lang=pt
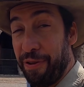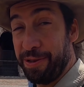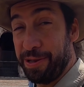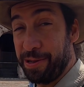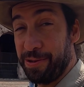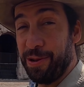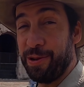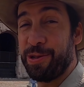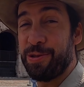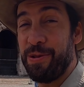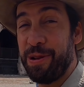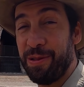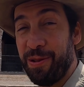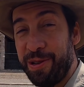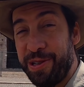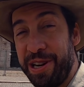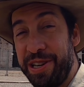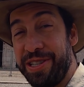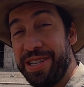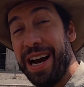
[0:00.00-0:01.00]
fosse construído
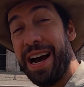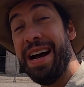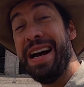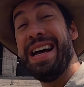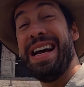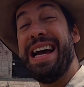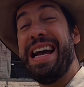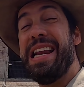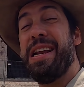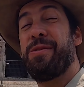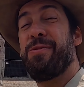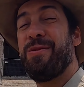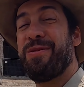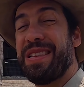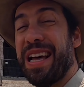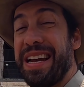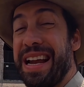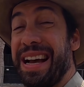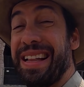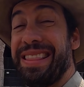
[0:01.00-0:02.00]
hoje em dia, ele
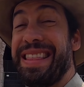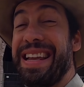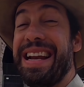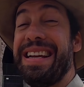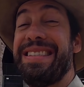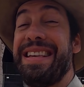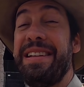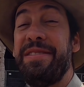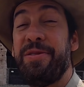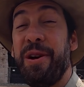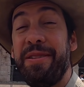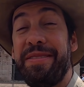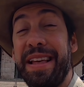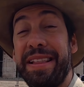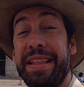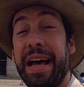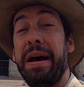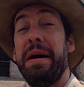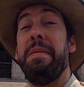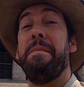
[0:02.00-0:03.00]
custaria
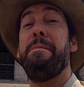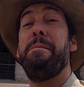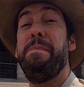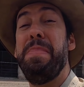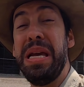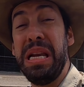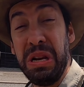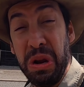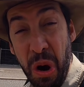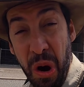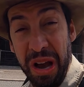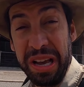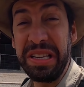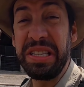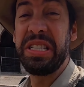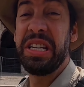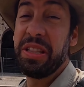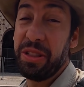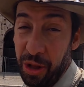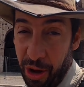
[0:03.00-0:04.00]
380 milhões de